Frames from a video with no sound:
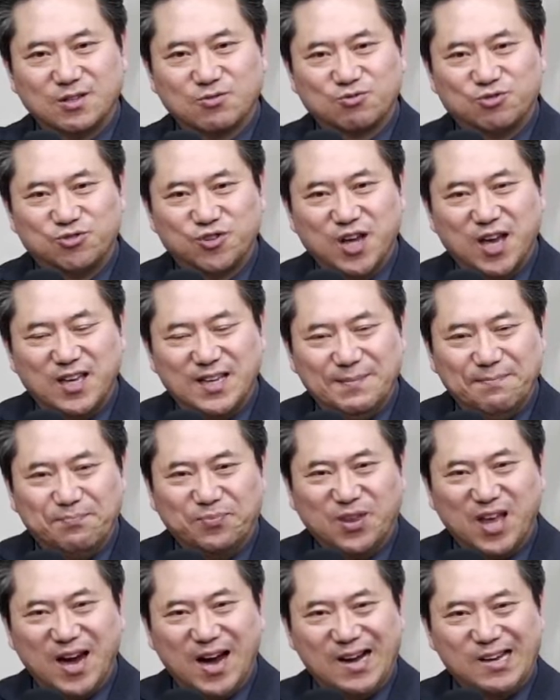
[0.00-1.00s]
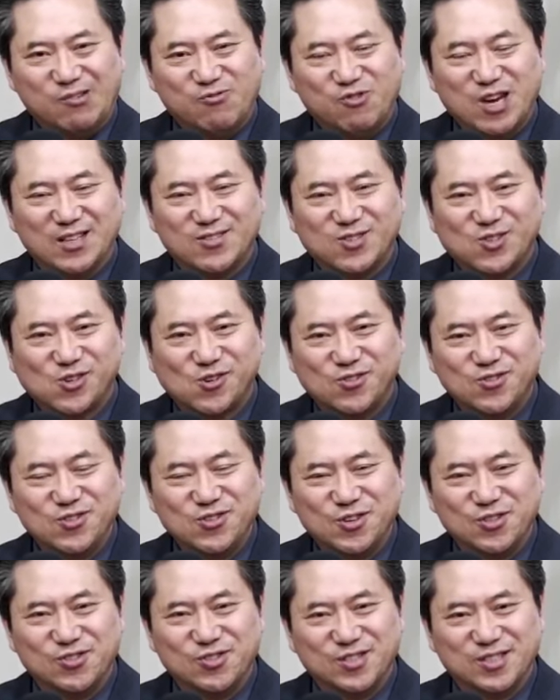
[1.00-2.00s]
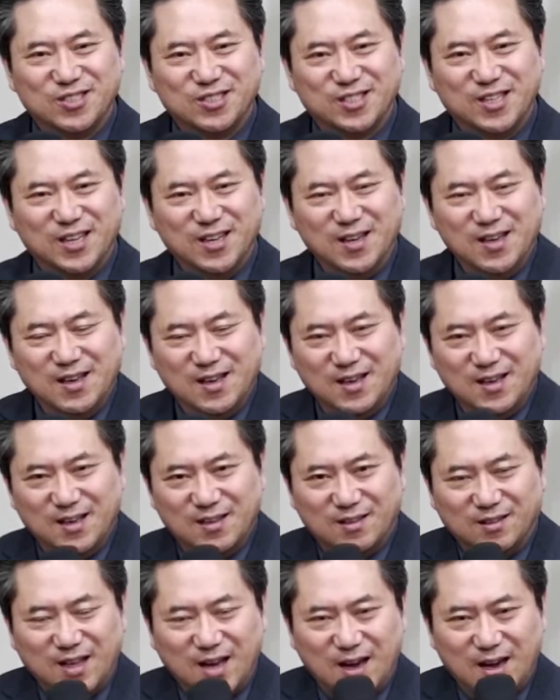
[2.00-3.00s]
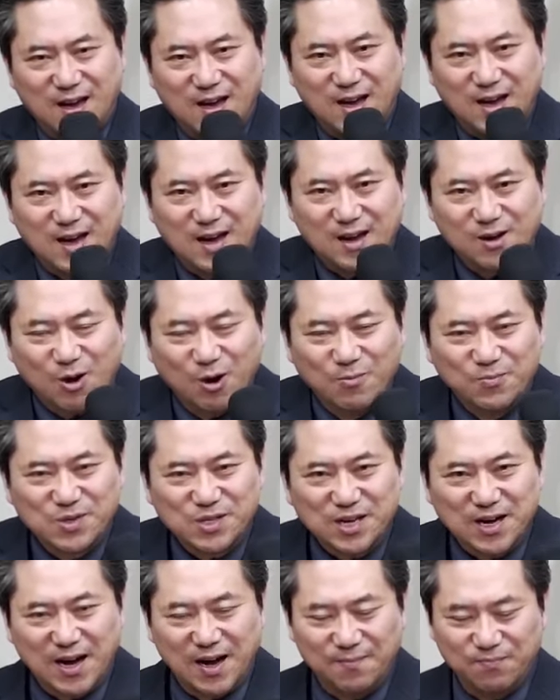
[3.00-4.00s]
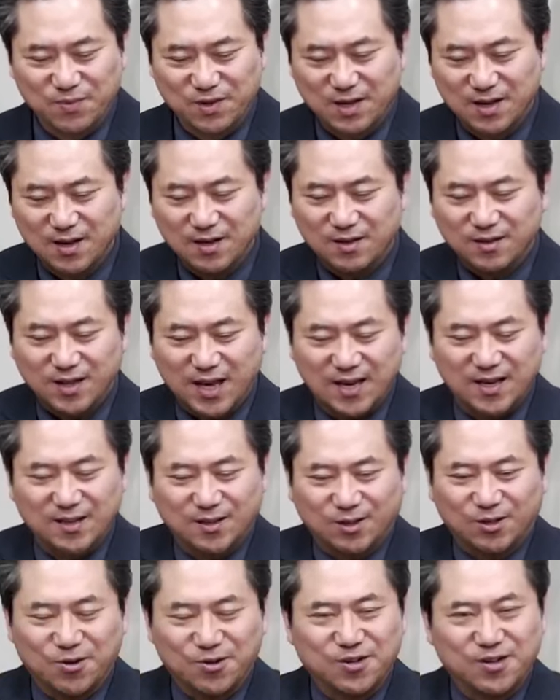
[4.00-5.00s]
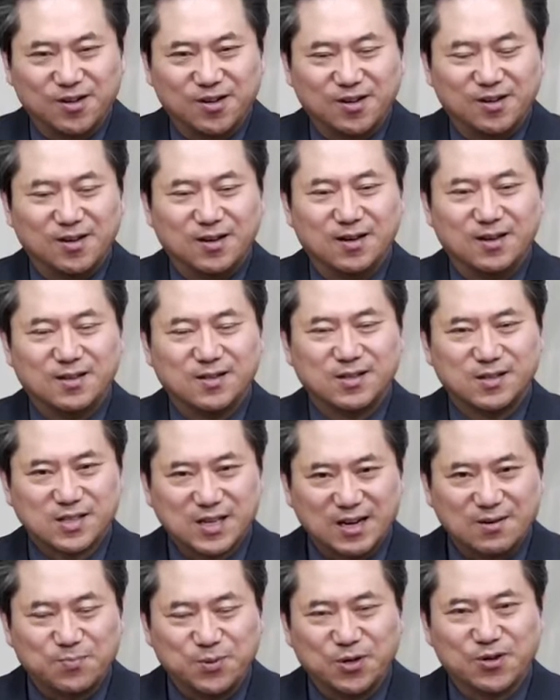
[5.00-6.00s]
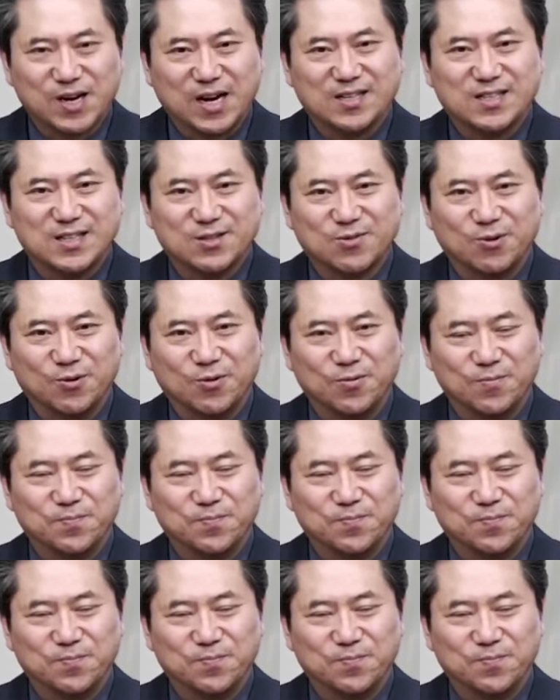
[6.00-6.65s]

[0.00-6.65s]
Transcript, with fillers: 군에 입대하기 위한 청년들이 다 검사한 데이터를 살펴가지고